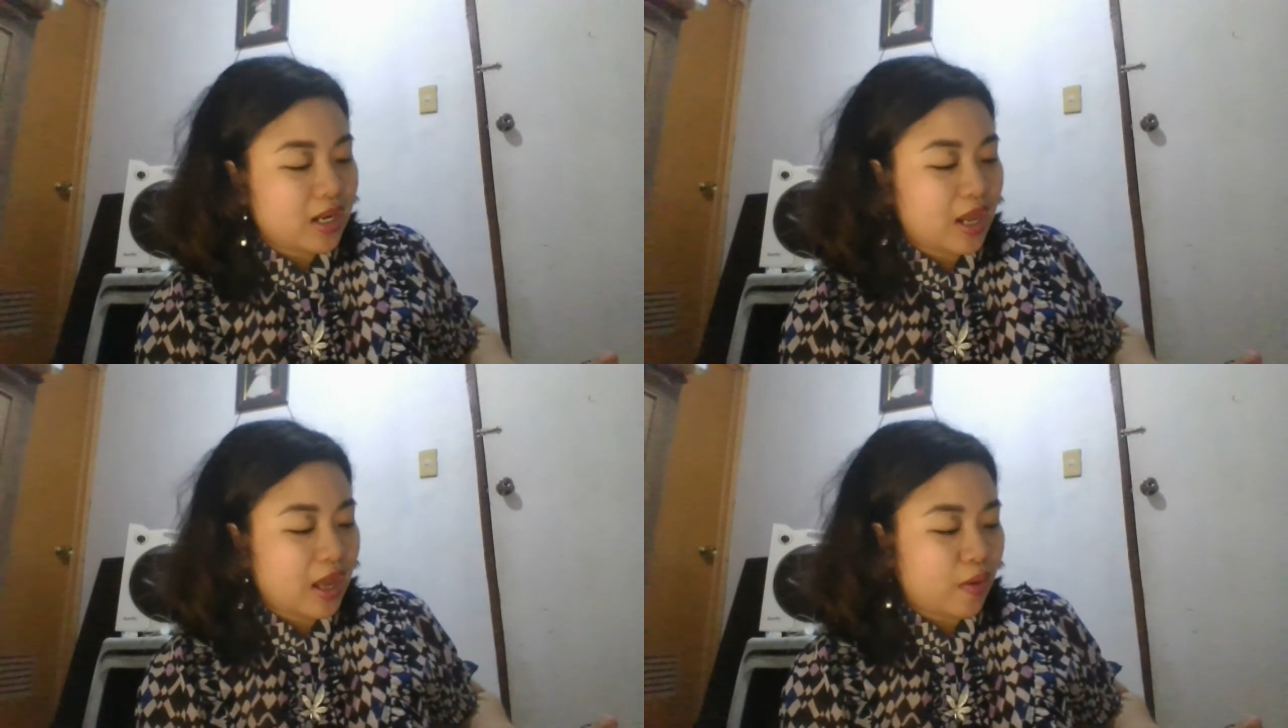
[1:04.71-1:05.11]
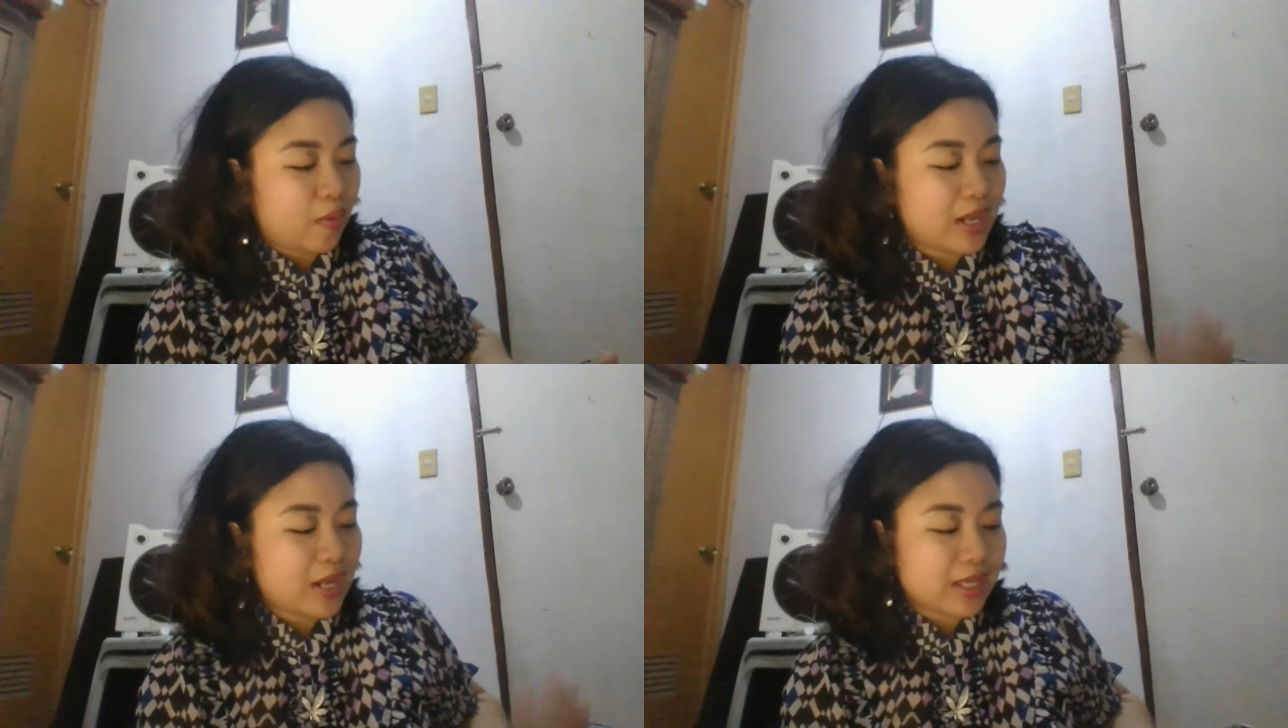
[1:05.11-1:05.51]

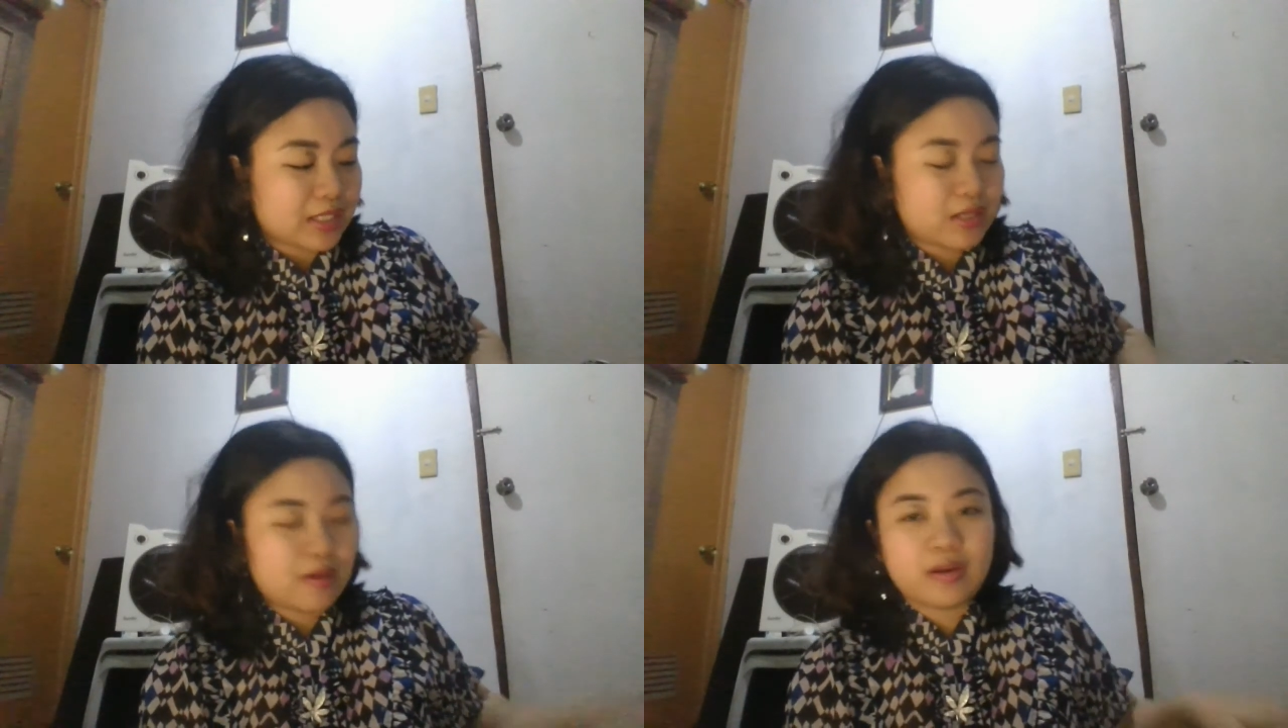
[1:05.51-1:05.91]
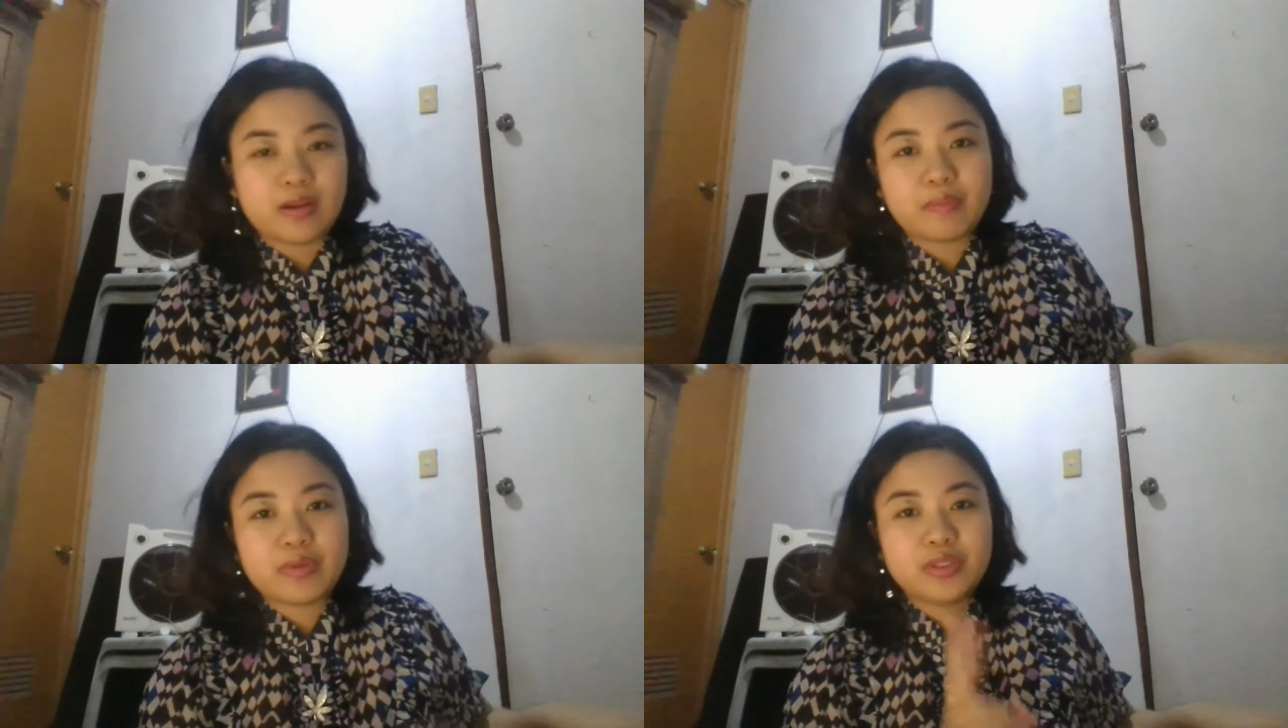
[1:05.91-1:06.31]
Now, next, uh,
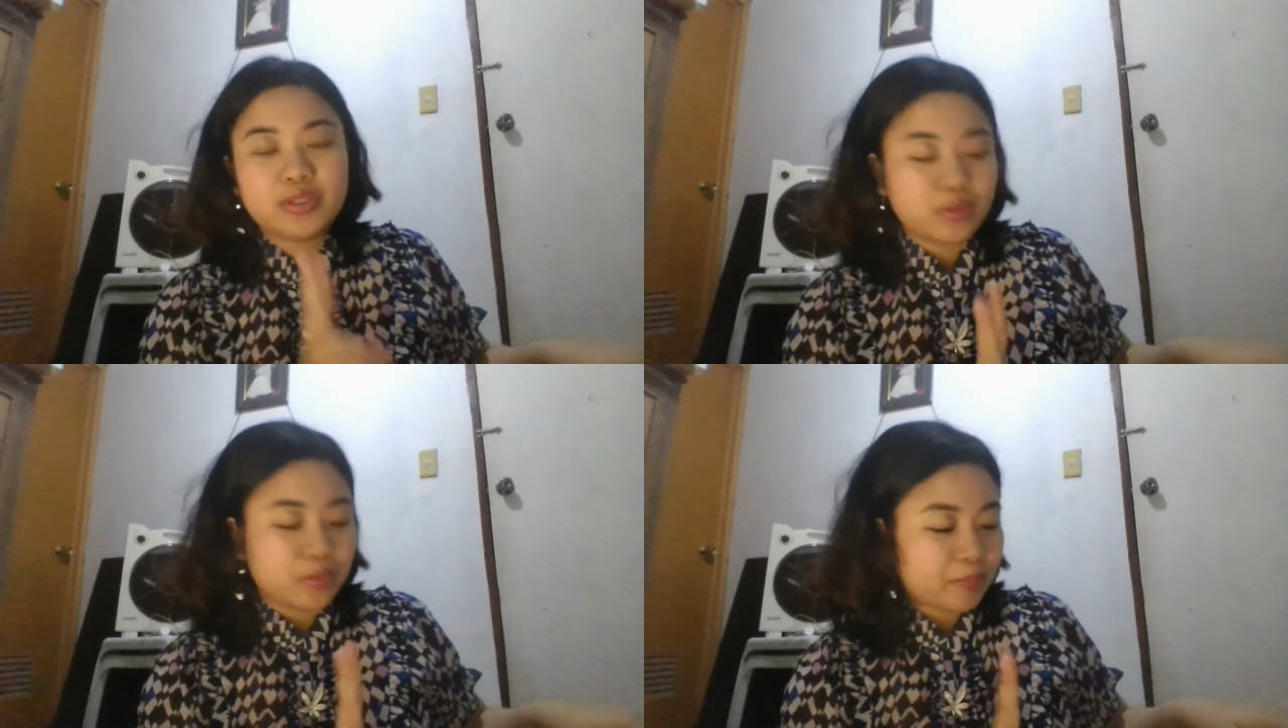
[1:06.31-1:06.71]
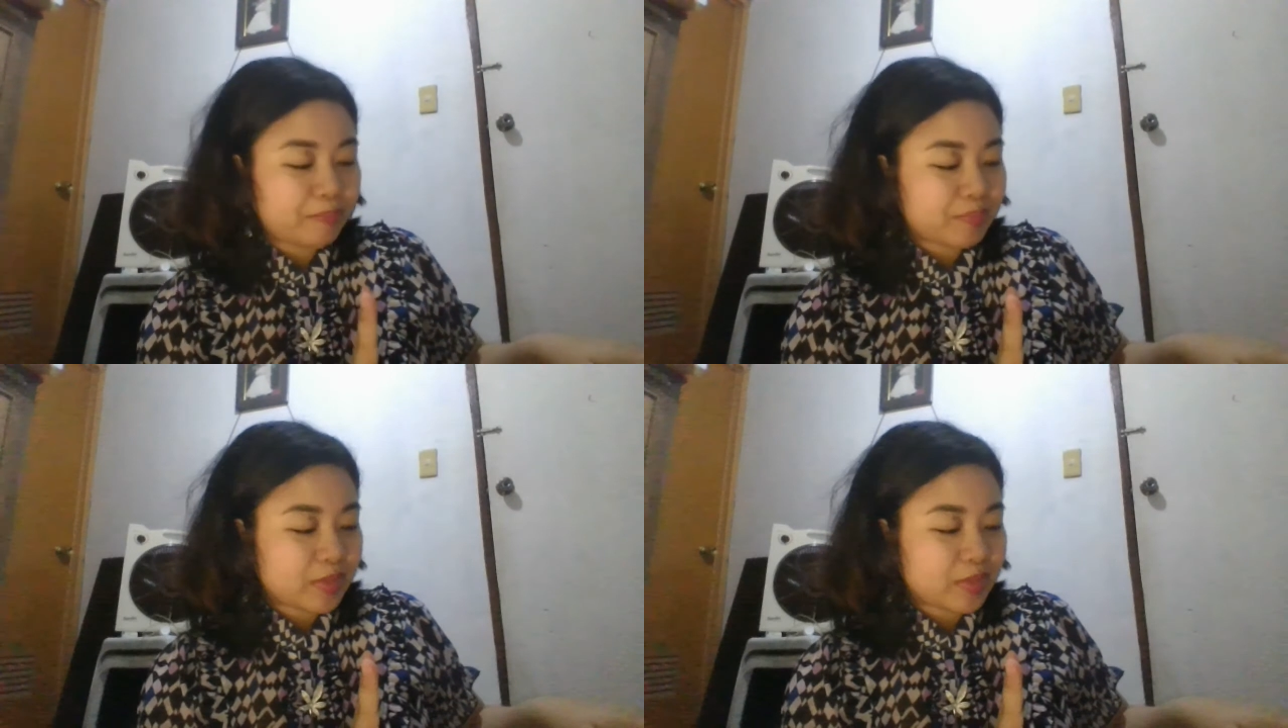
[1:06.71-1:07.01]
number two.